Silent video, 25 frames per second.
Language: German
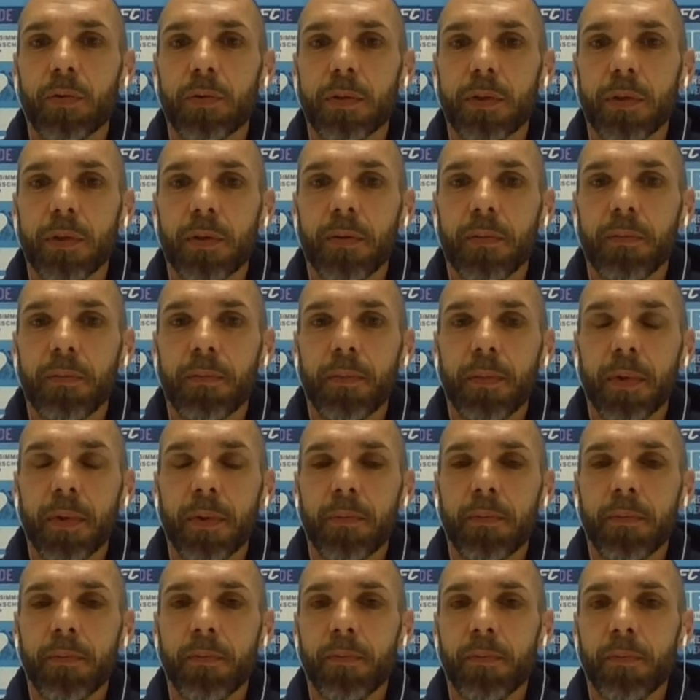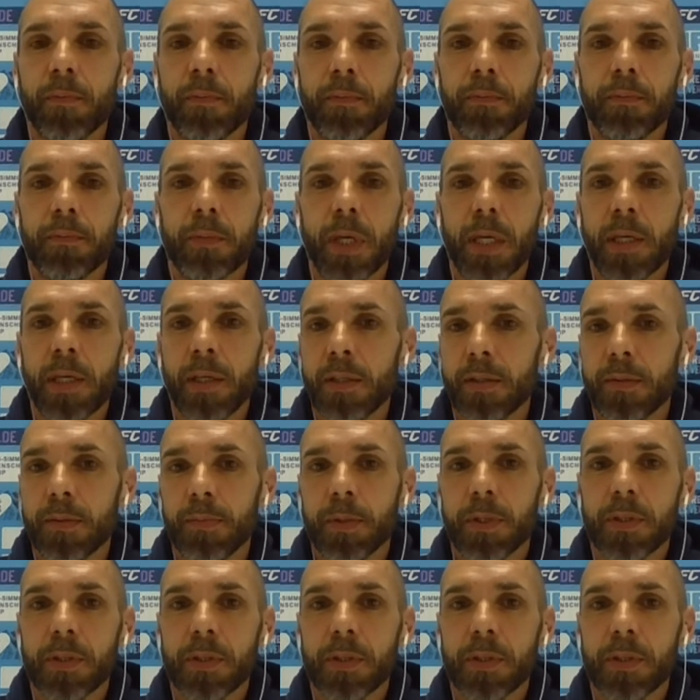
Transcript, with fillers: Und ähm, ähm, ich,